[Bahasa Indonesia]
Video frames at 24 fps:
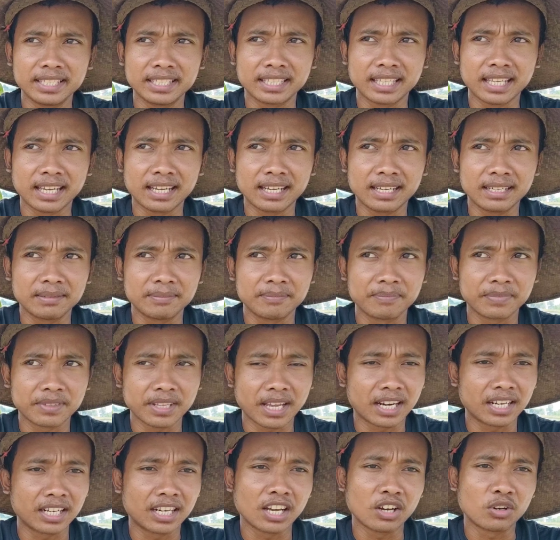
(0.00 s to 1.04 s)
kita
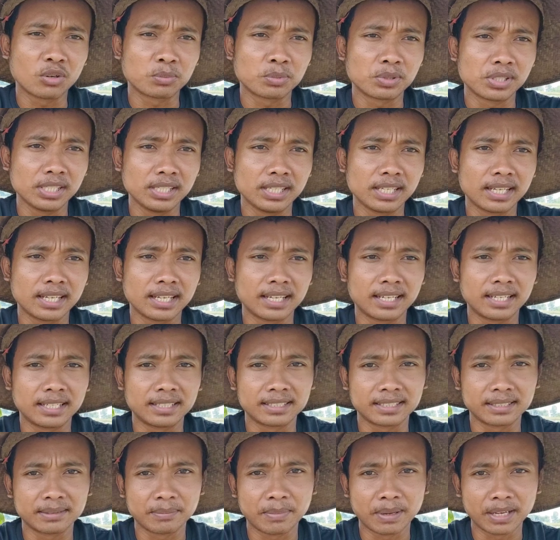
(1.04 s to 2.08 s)
ada opsi ya
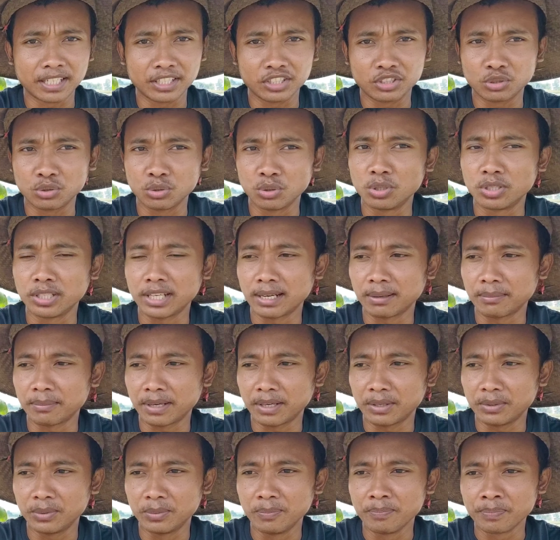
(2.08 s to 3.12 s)
bagi sedulur yang
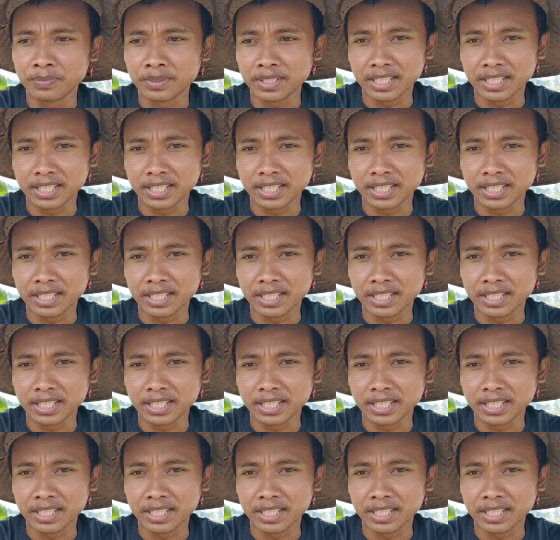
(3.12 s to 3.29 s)
mau